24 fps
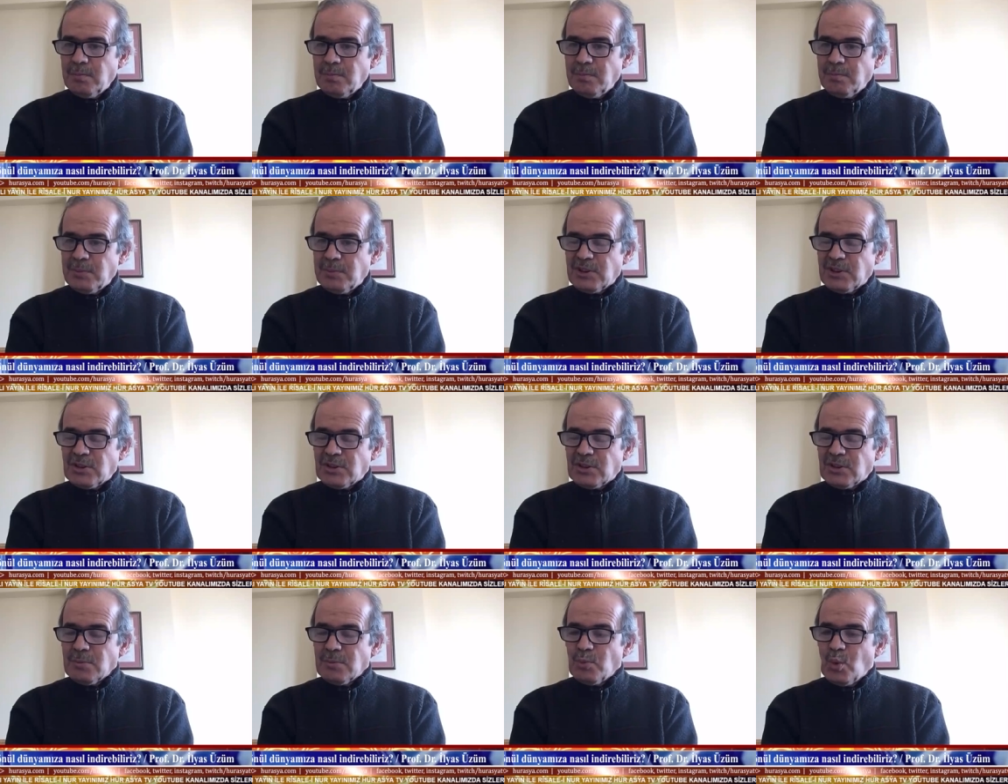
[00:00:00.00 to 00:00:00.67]

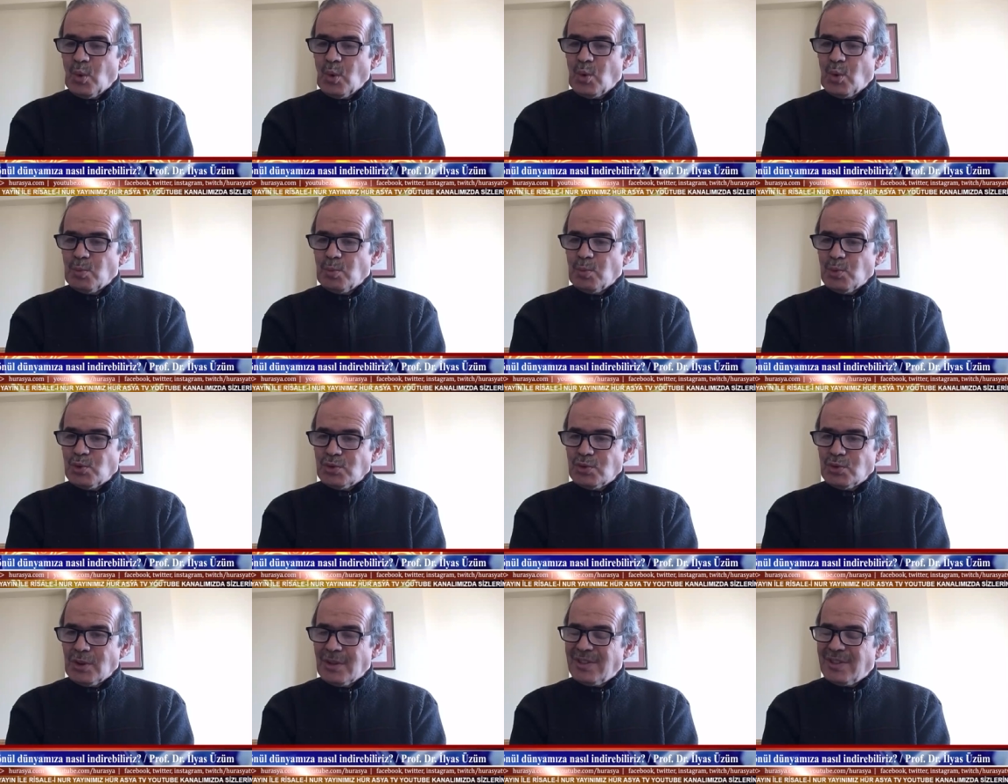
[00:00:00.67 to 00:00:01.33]
Bizim
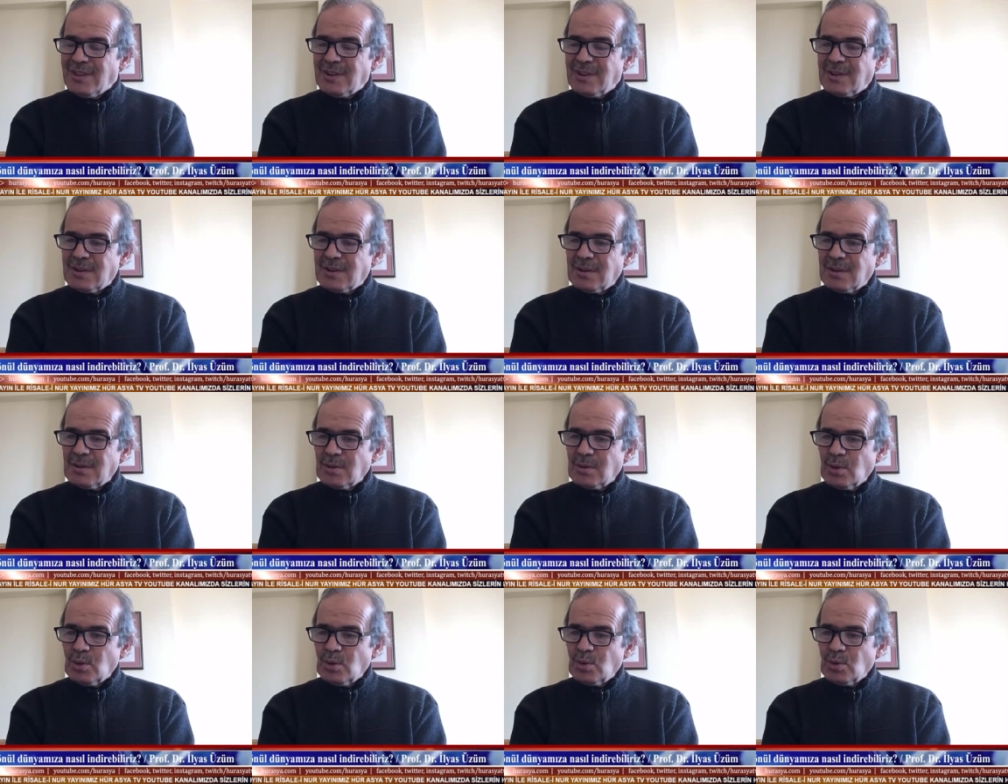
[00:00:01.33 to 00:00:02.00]
önümüz nedir?
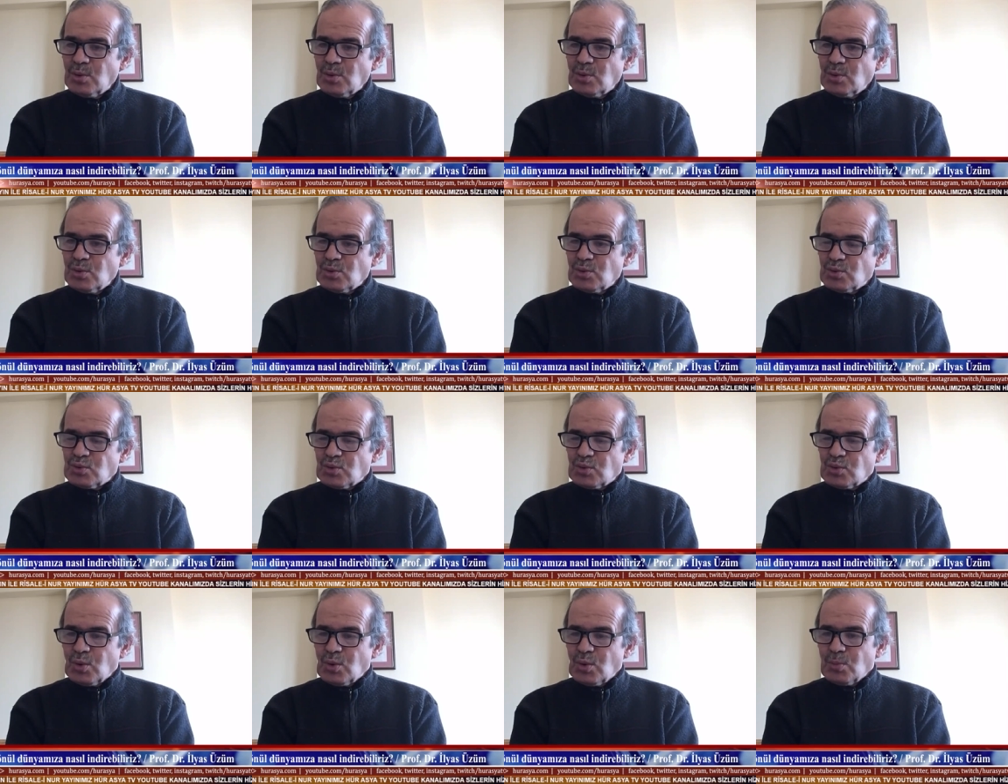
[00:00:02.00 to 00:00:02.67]

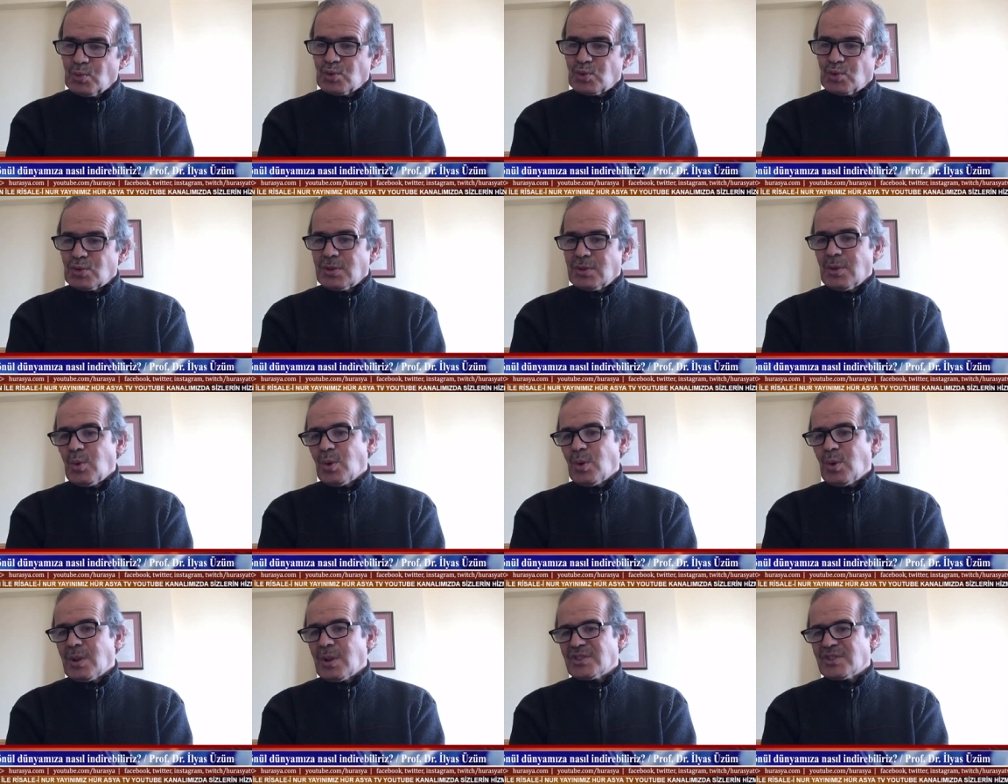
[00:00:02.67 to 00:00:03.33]
Sonumuz ne
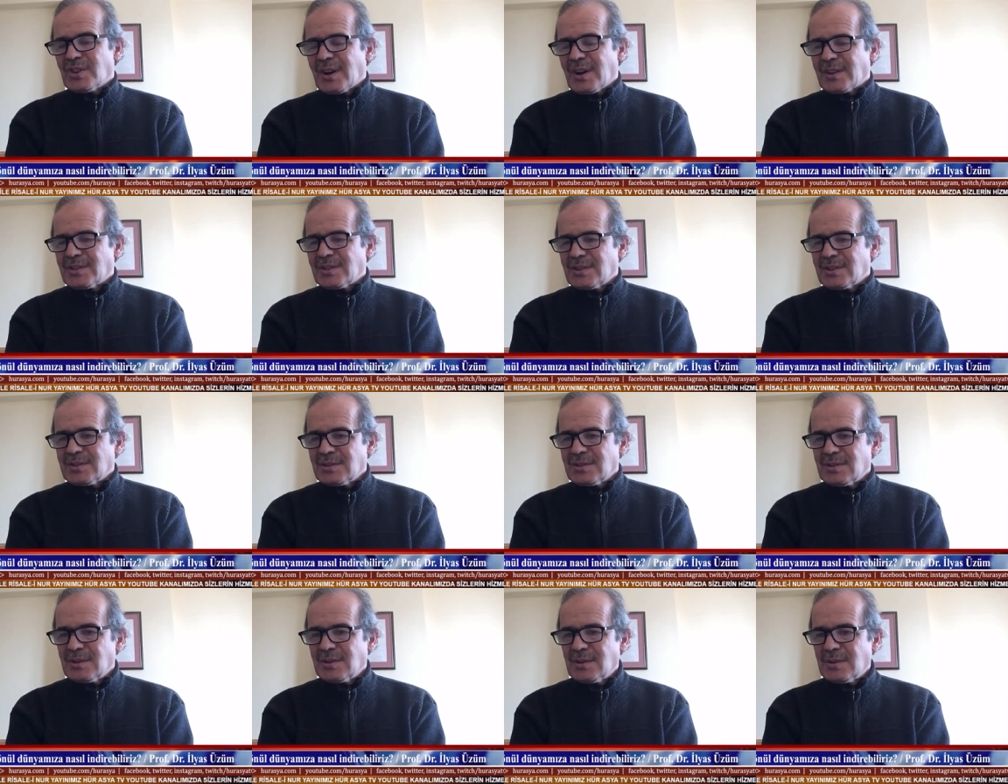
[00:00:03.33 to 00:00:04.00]

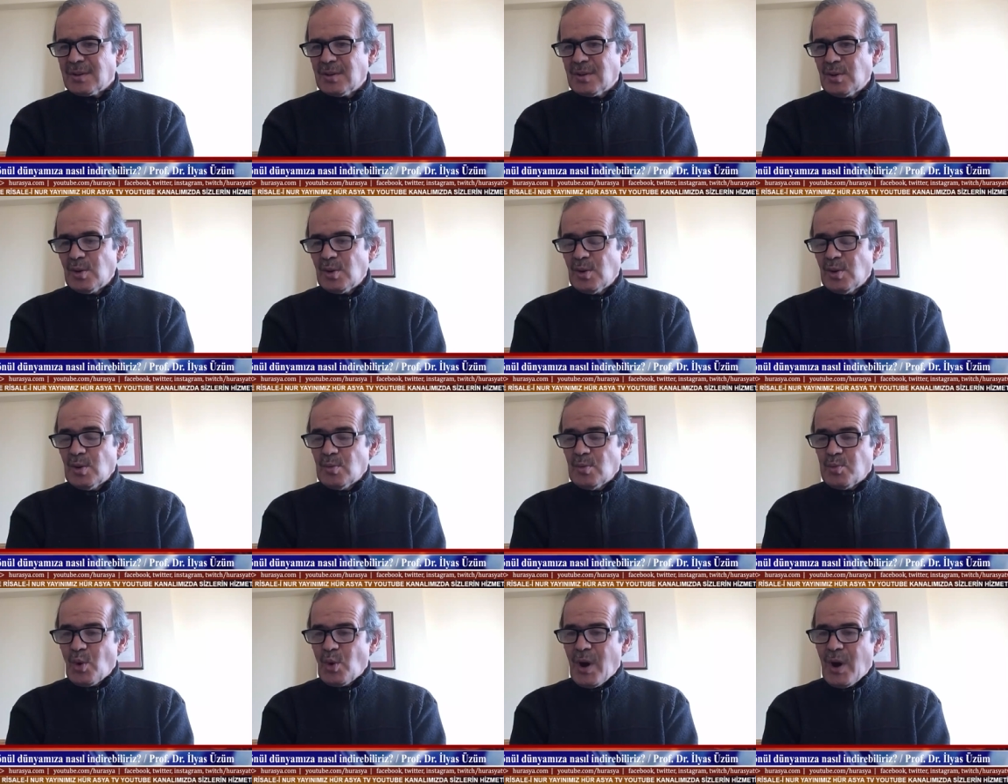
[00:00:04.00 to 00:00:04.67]
olacaktır?
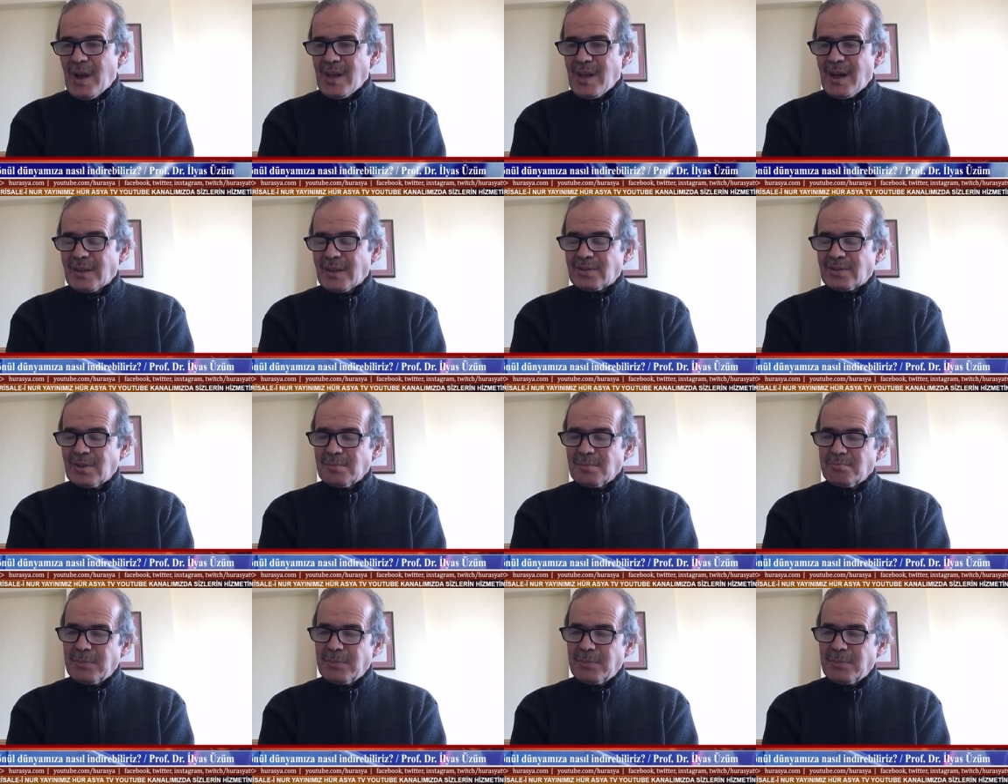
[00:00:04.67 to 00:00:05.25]
Bu hayatın